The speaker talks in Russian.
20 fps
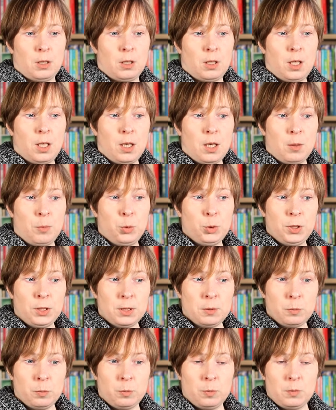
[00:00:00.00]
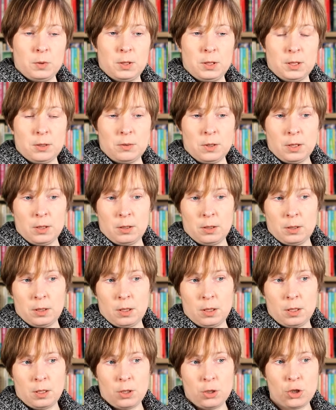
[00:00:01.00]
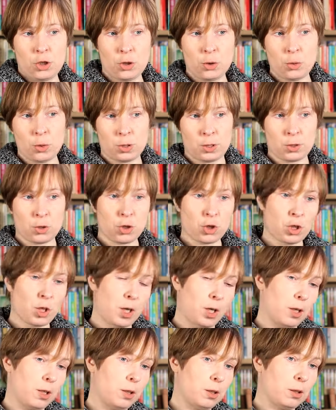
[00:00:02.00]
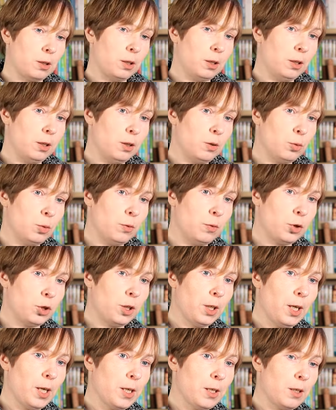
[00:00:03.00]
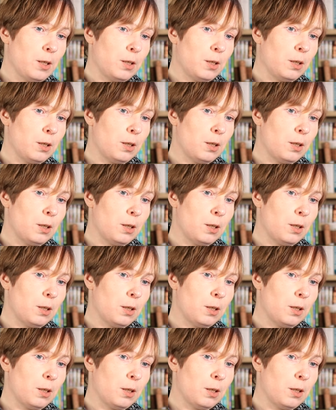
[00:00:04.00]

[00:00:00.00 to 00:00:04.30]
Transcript: А буддизм делает еще один шаг и утверждает,